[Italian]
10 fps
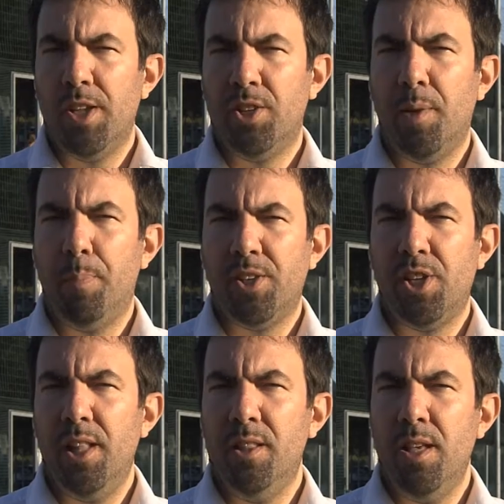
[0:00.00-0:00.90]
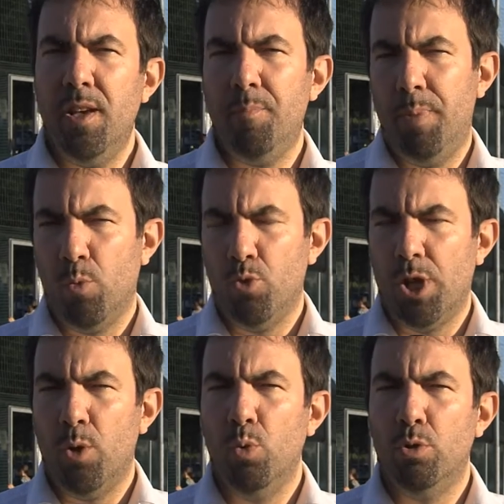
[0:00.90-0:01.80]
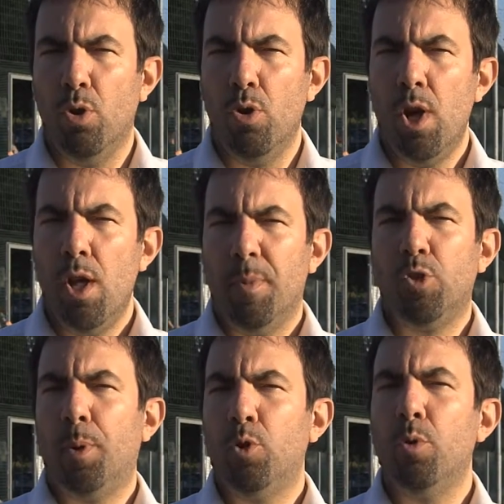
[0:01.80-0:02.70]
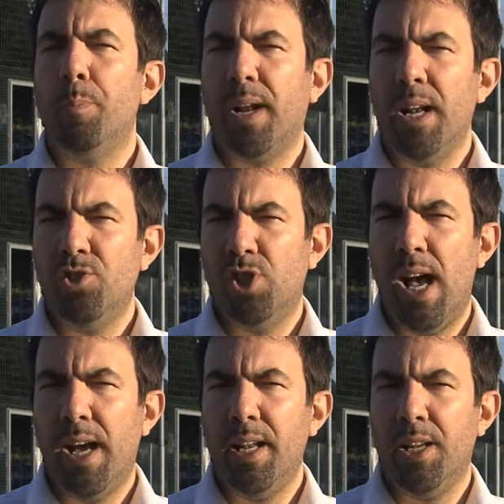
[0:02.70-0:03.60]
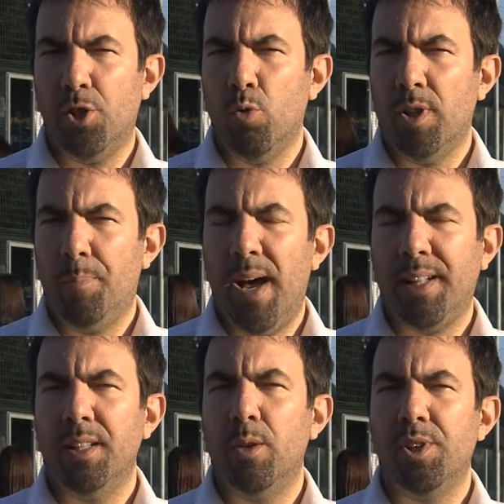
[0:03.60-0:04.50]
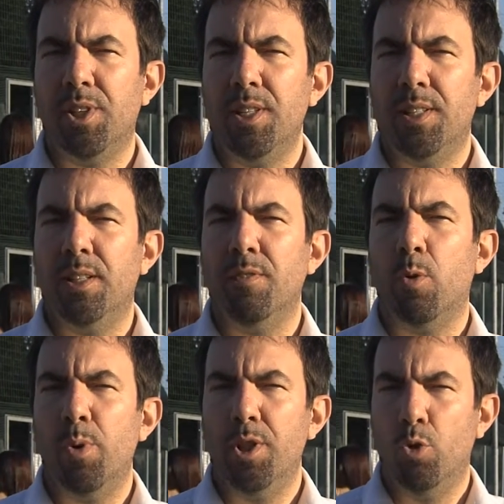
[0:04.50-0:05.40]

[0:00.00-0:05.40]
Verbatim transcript: essere presente per un saluto, ma soprattutto per lanciare la seconda parte di questa iniziativa, quindi